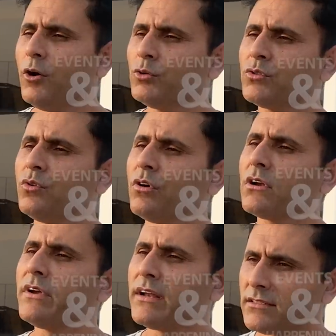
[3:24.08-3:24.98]
उसको और
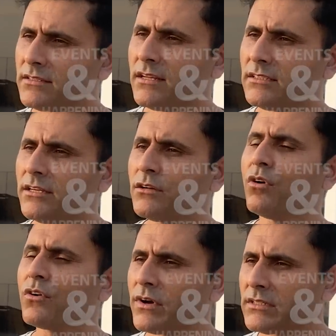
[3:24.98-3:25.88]
अवेयरनेस देनी चाहिए
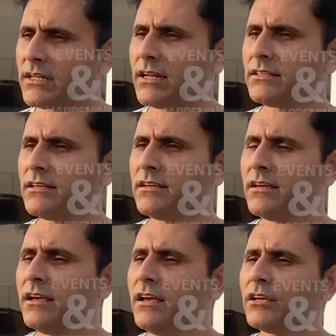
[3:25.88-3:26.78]
कॉन्फिडेंस देना चाहिए
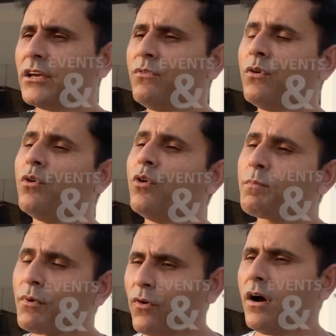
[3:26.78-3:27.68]
कि वो और
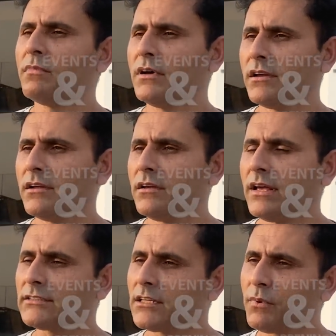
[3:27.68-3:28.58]
परफॉर्म करें
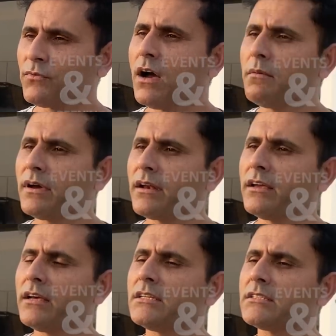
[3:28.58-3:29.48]
ऐसा परफॉर्म करें
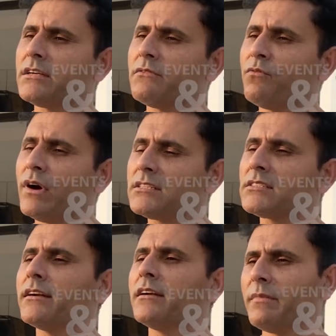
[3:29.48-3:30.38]
कि जैसे वन
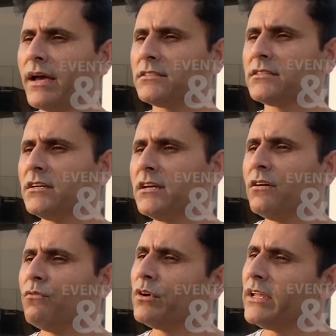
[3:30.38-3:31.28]
साइड मैच
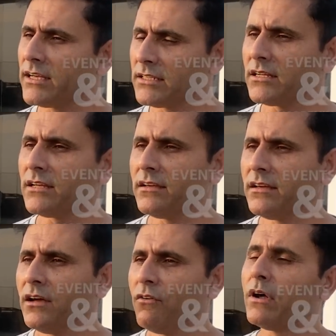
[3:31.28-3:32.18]
वो लेके चलें
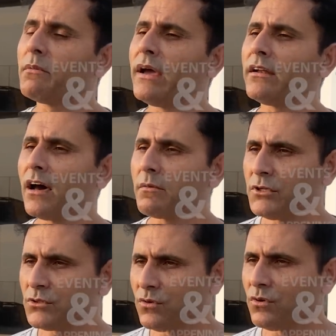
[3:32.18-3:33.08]
वन मैन आर्मी
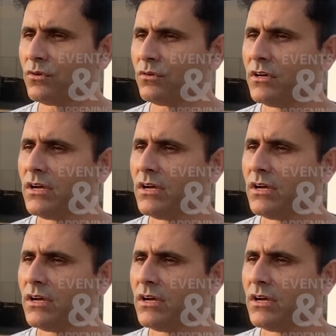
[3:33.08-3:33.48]
शो हों